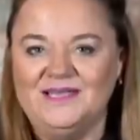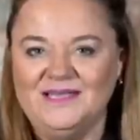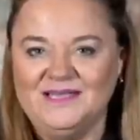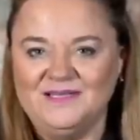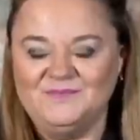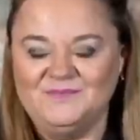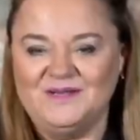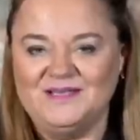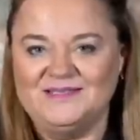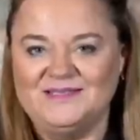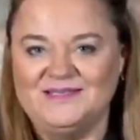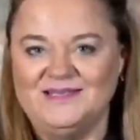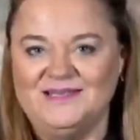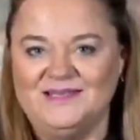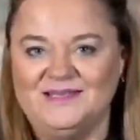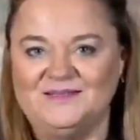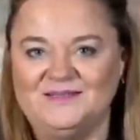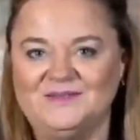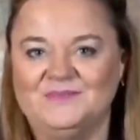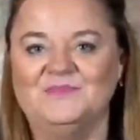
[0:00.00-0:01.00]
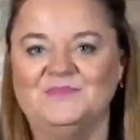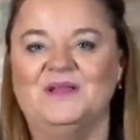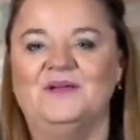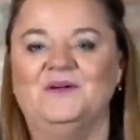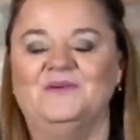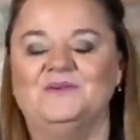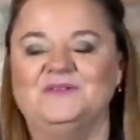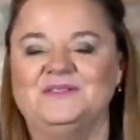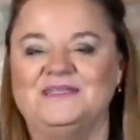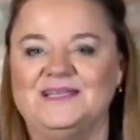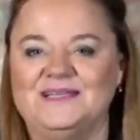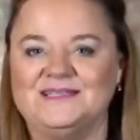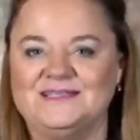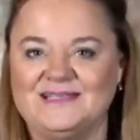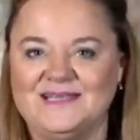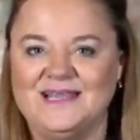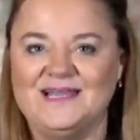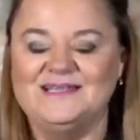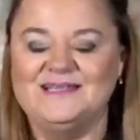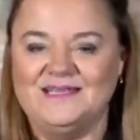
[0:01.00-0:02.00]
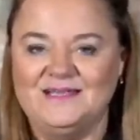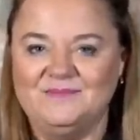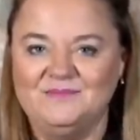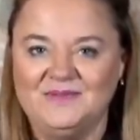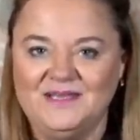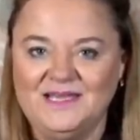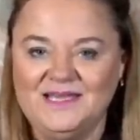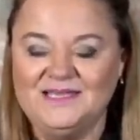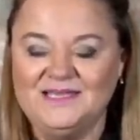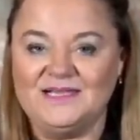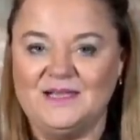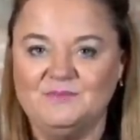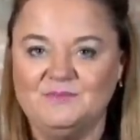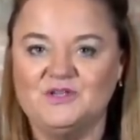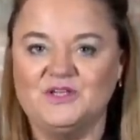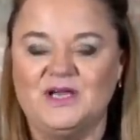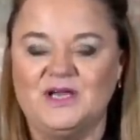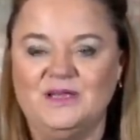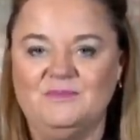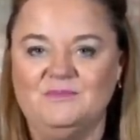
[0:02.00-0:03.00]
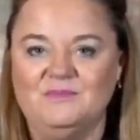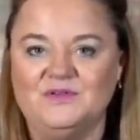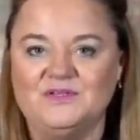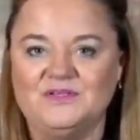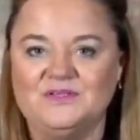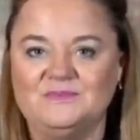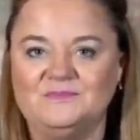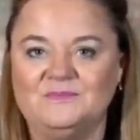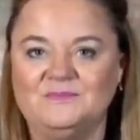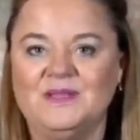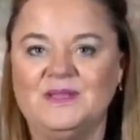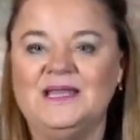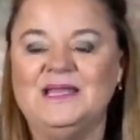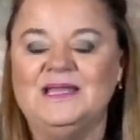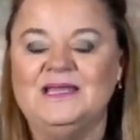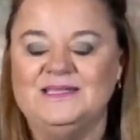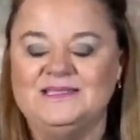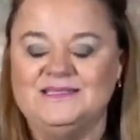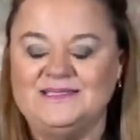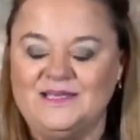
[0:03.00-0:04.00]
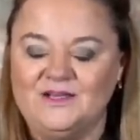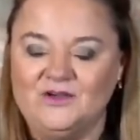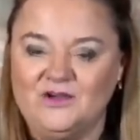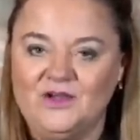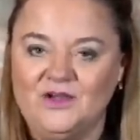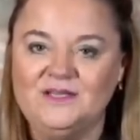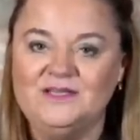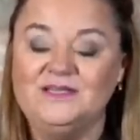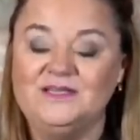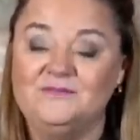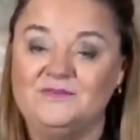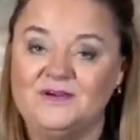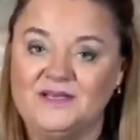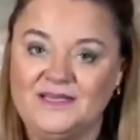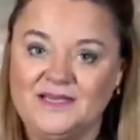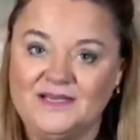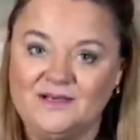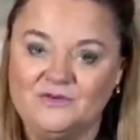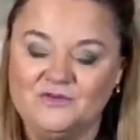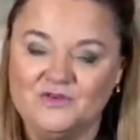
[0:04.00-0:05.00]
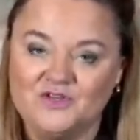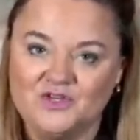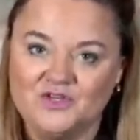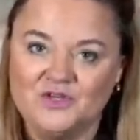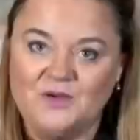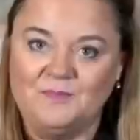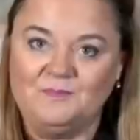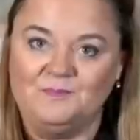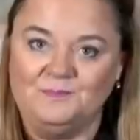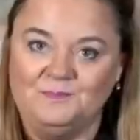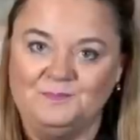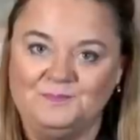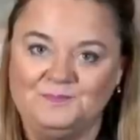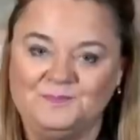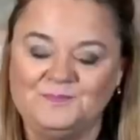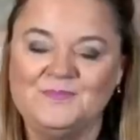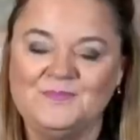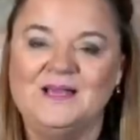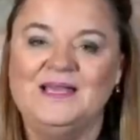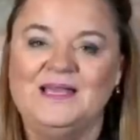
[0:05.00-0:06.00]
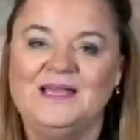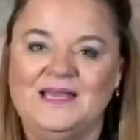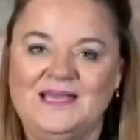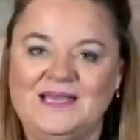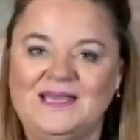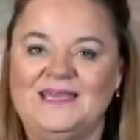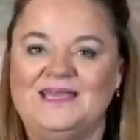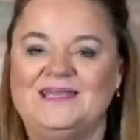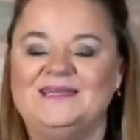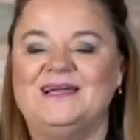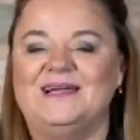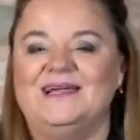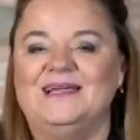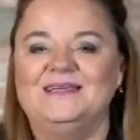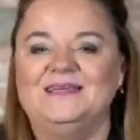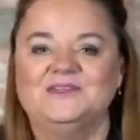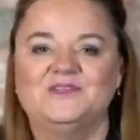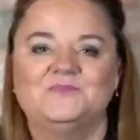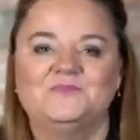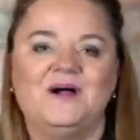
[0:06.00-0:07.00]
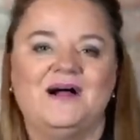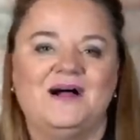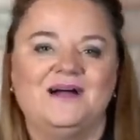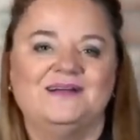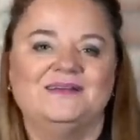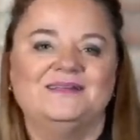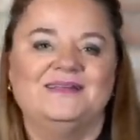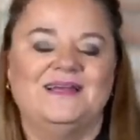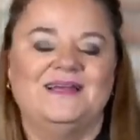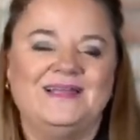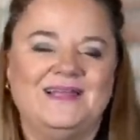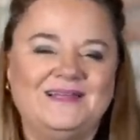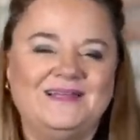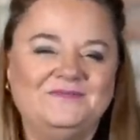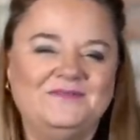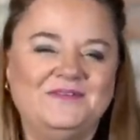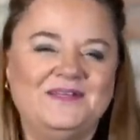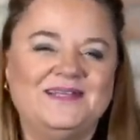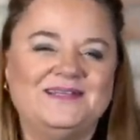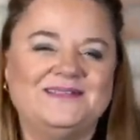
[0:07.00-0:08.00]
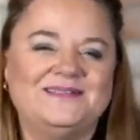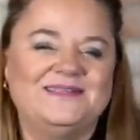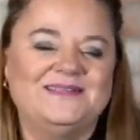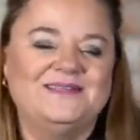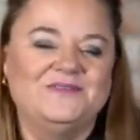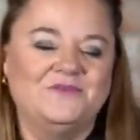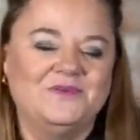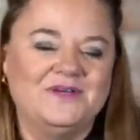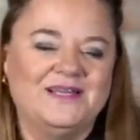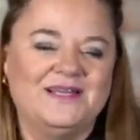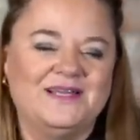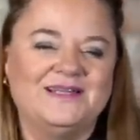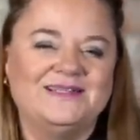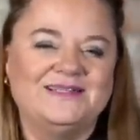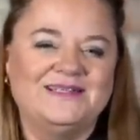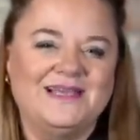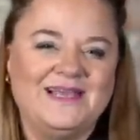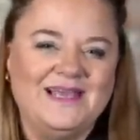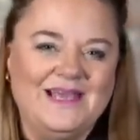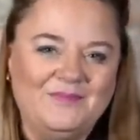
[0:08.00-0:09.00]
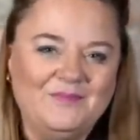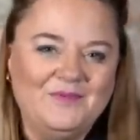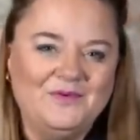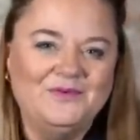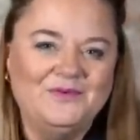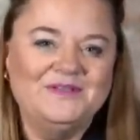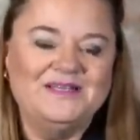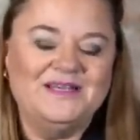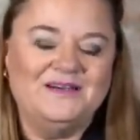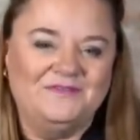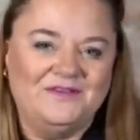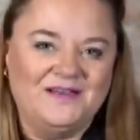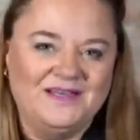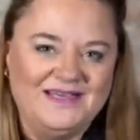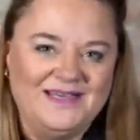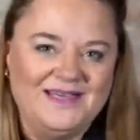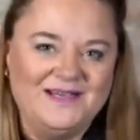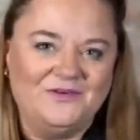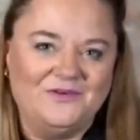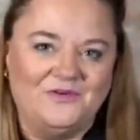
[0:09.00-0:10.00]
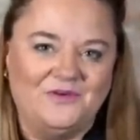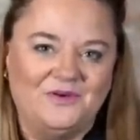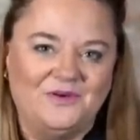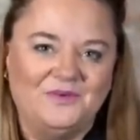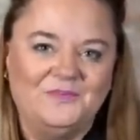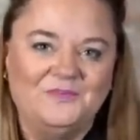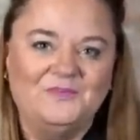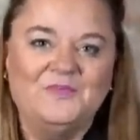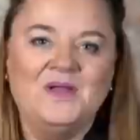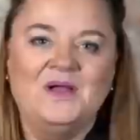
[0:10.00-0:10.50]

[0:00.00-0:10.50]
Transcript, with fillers: nicht passiert und Sie das Geld eben nicht abschreiben müssen. Sie können die Verjährung stoppen. In der Rechtssprache, da nennen wir das die sogenannte Hemmung der Verjährung.